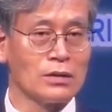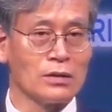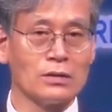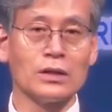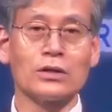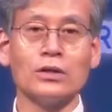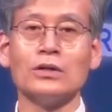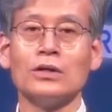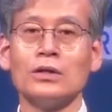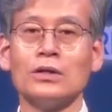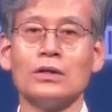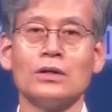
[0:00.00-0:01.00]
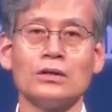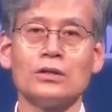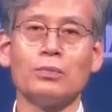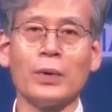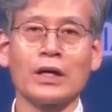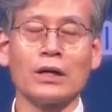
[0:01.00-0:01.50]
근데 그
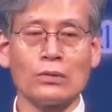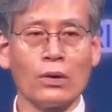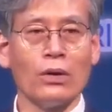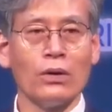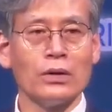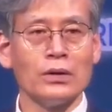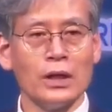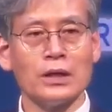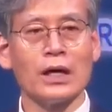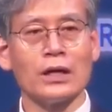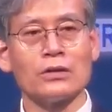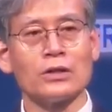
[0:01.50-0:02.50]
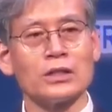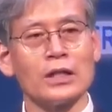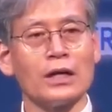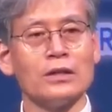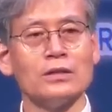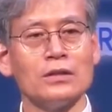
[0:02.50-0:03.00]
뜻밖에도 얘기하는 것이
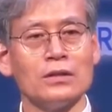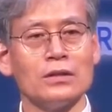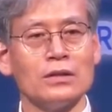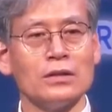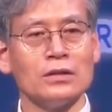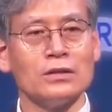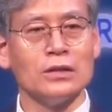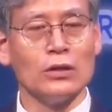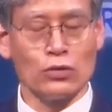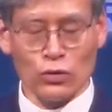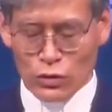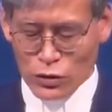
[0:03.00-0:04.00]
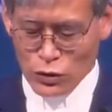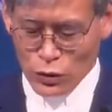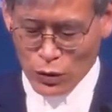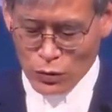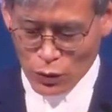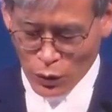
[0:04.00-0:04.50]
나는 예수
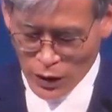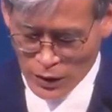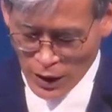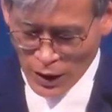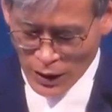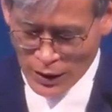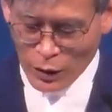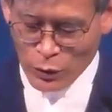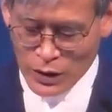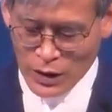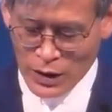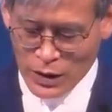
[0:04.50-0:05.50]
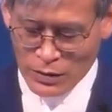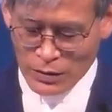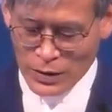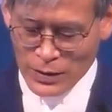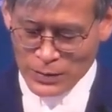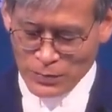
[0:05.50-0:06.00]
그리스도의 노예다라고 얘기하는
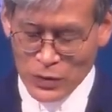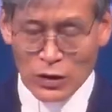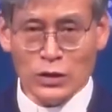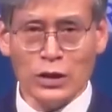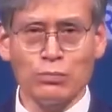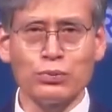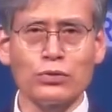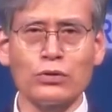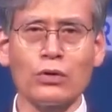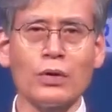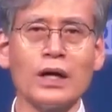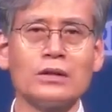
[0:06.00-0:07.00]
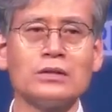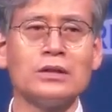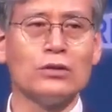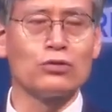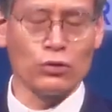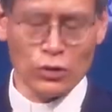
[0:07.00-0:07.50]
거예요. 그들이 부끄러워하는
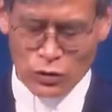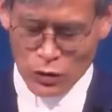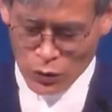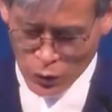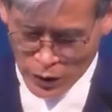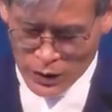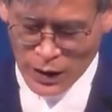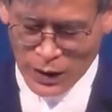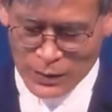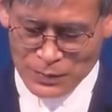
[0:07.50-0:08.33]
예수 그리스도의 노예다.